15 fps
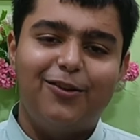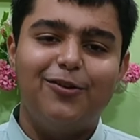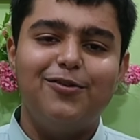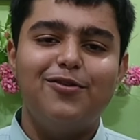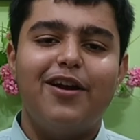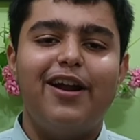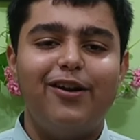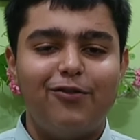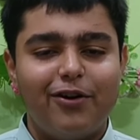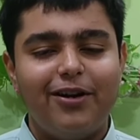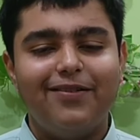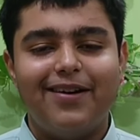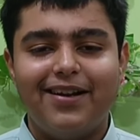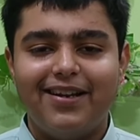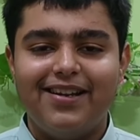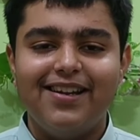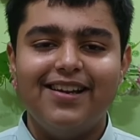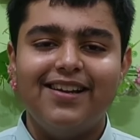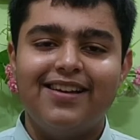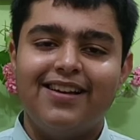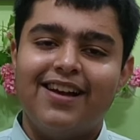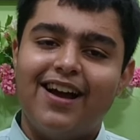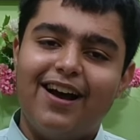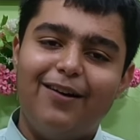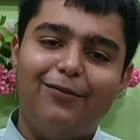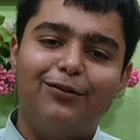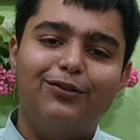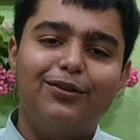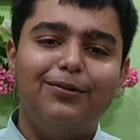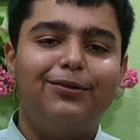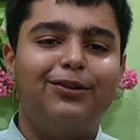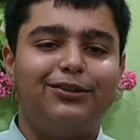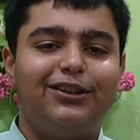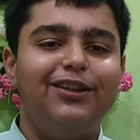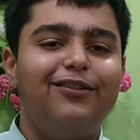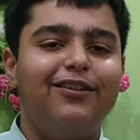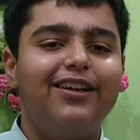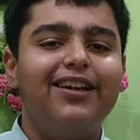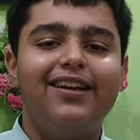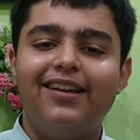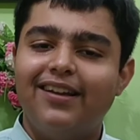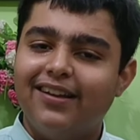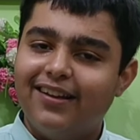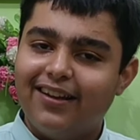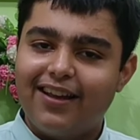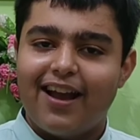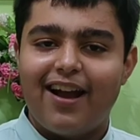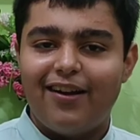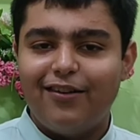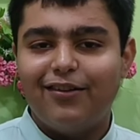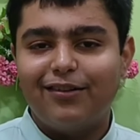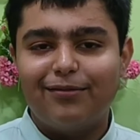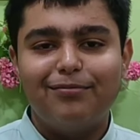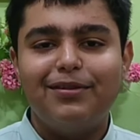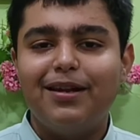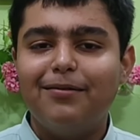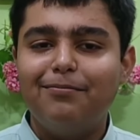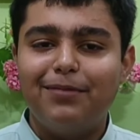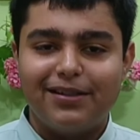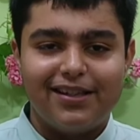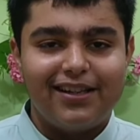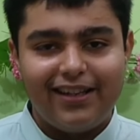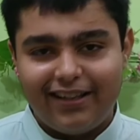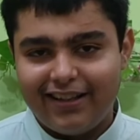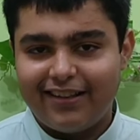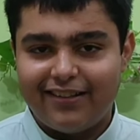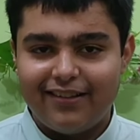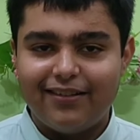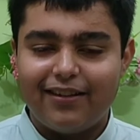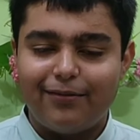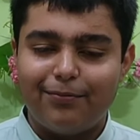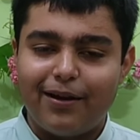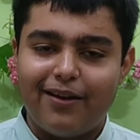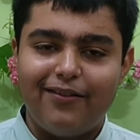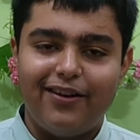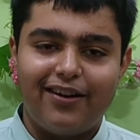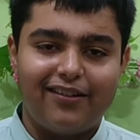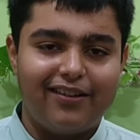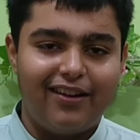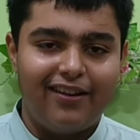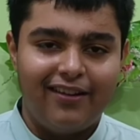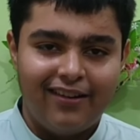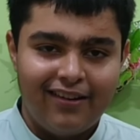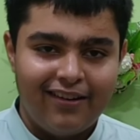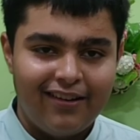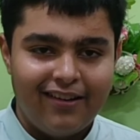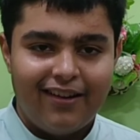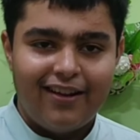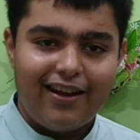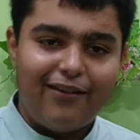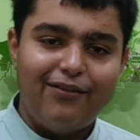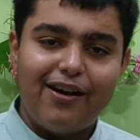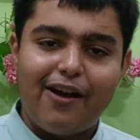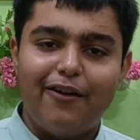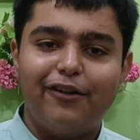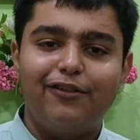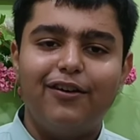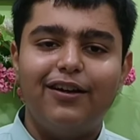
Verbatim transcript: तो जो एंड्रॉयड वाले हैं उनको भी खुशी होगी क्या आई भी अब बचा नहीं है किसी एस्पायर से अब आई